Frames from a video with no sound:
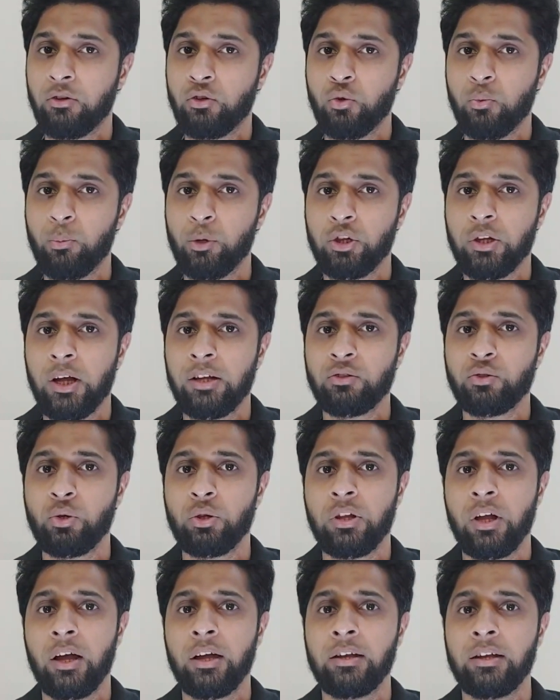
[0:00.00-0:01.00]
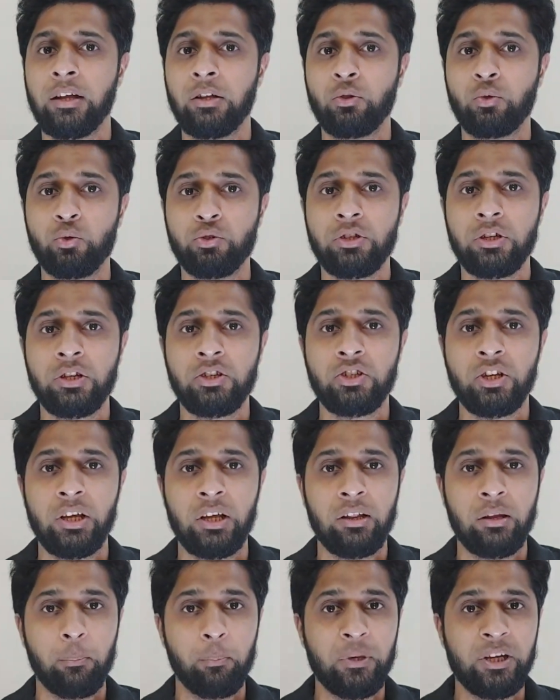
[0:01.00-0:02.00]
यू मुल्तान सुल्तान ने दूसरी
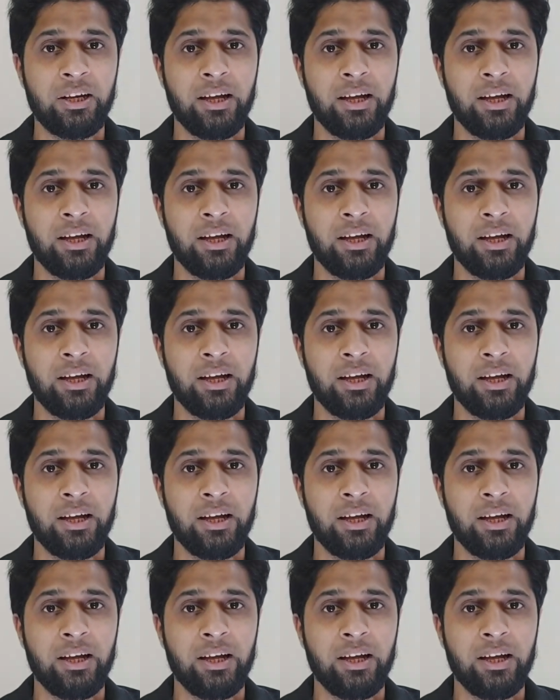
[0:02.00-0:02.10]
जीत